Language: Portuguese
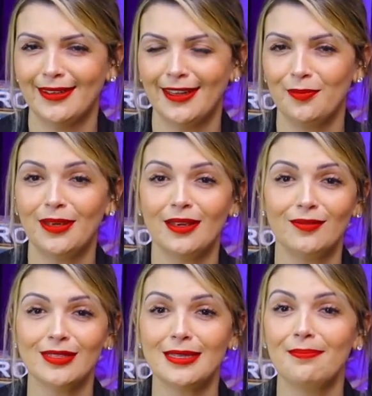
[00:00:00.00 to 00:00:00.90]
Por que, que
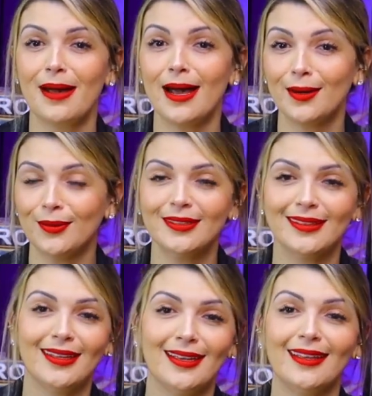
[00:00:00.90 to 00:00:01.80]
você parou,
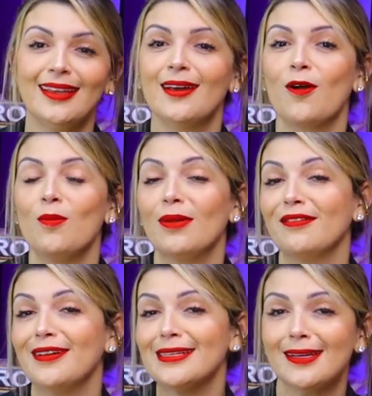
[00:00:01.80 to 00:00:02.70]
né, como uma
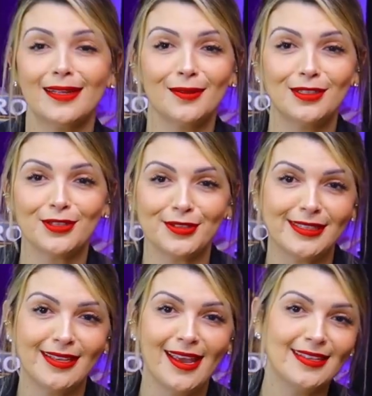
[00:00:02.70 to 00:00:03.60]
facilitadora de
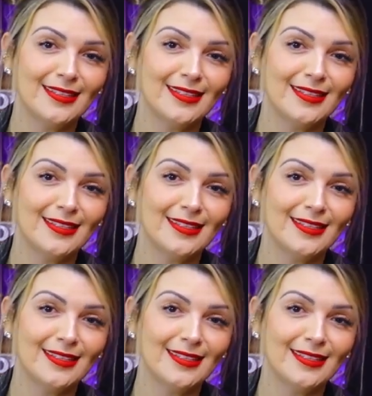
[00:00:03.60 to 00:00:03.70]
consciência?